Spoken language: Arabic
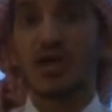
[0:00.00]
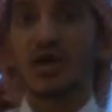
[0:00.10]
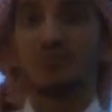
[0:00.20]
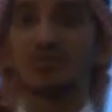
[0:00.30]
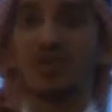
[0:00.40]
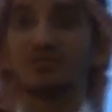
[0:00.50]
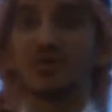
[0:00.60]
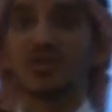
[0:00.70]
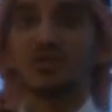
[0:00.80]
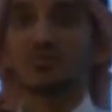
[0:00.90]
ابتديت
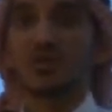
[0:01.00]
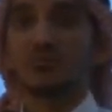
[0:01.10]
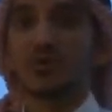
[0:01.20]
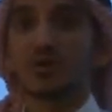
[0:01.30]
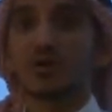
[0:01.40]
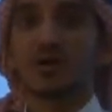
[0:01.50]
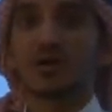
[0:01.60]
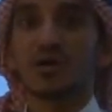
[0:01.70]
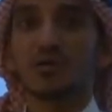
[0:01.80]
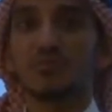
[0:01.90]
مثلا
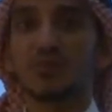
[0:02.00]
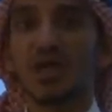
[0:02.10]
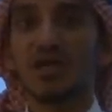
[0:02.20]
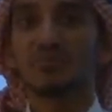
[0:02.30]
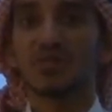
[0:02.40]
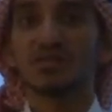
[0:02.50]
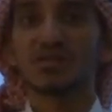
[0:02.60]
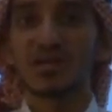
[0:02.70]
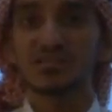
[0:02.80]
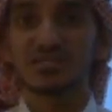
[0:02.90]
آه، من ناحيه مثلا
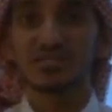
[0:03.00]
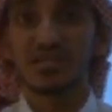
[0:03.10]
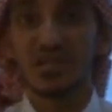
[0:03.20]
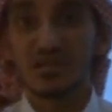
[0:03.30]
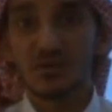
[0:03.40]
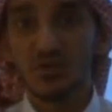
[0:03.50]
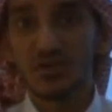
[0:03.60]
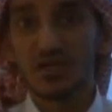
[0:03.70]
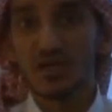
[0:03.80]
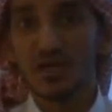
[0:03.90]
دراسه آه، وضع
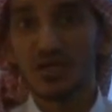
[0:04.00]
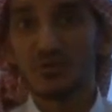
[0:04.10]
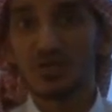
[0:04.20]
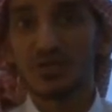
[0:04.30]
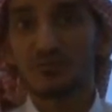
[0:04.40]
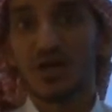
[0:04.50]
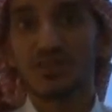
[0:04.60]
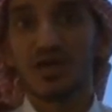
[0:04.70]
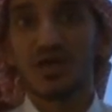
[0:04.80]
عناوين البحث